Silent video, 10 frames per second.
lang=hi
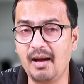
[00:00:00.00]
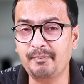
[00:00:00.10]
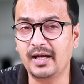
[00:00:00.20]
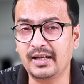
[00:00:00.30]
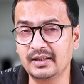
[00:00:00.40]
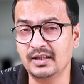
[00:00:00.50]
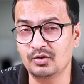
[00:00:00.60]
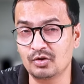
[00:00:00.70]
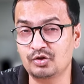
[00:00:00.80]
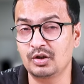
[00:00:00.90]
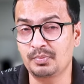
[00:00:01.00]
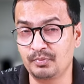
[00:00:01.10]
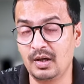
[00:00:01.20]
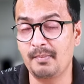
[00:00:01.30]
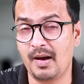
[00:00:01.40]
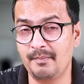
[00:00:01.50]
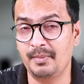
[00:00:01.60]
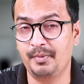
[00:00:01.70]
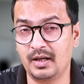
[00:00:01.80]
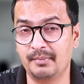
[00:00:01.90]
आप क्या कहते हैं दोस्तों इस पूरे
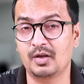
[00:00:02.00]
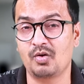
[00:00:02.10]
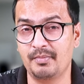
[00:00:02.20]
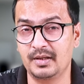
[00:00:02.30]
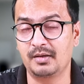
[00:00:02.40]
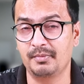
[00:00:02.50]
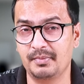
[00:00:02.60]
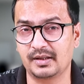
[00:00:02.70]
मामले पर हमें कमेंट में